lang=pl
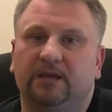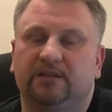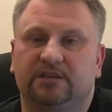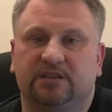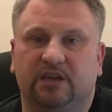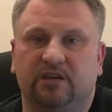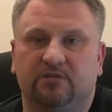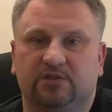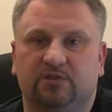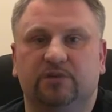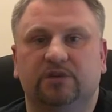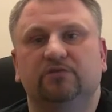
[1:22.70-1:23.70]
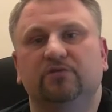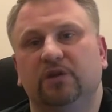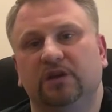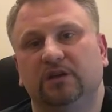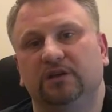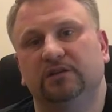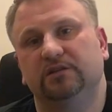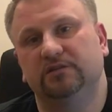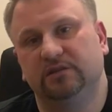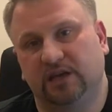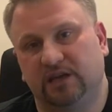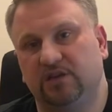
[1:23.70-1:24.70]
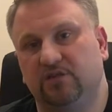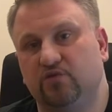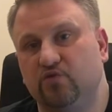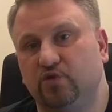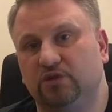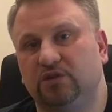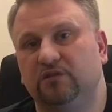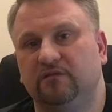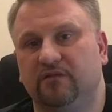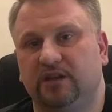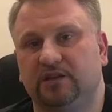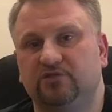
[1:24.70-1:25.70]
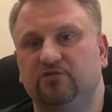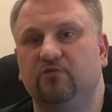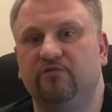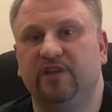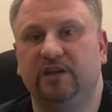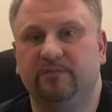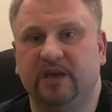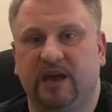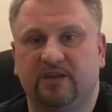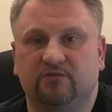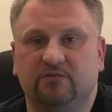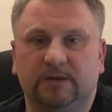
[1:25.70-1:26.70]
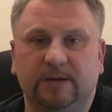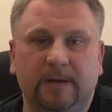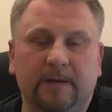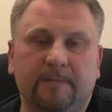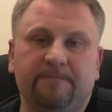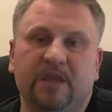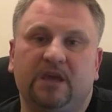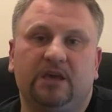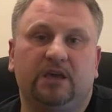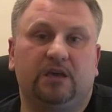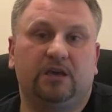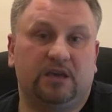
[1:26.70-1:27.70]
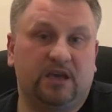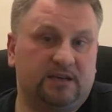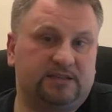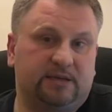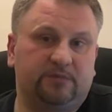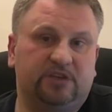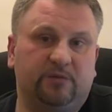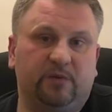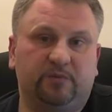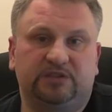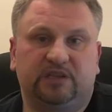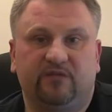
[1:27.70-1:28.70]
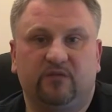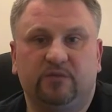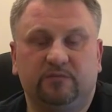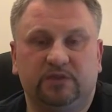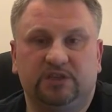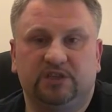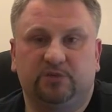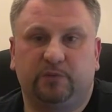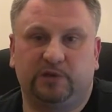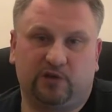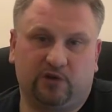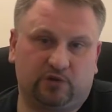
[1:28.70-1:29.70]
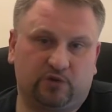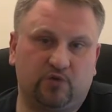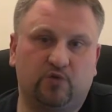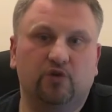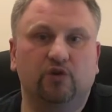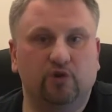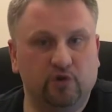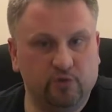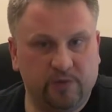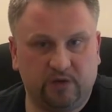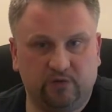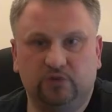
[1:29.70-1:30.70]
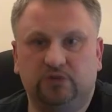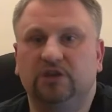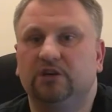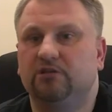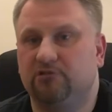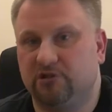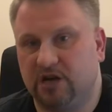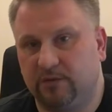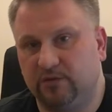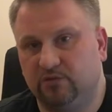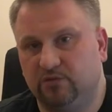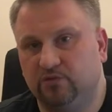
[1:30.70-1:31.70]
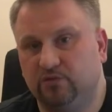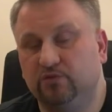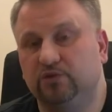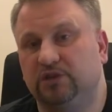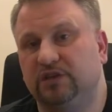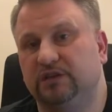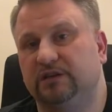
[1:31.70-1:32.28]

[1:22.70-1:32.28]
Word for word: też takie osoby, które taki ud wręcz uwielbiają. Ja sam siebie postawiłbym gdzieś po środku. Lubię ud, kocham ud.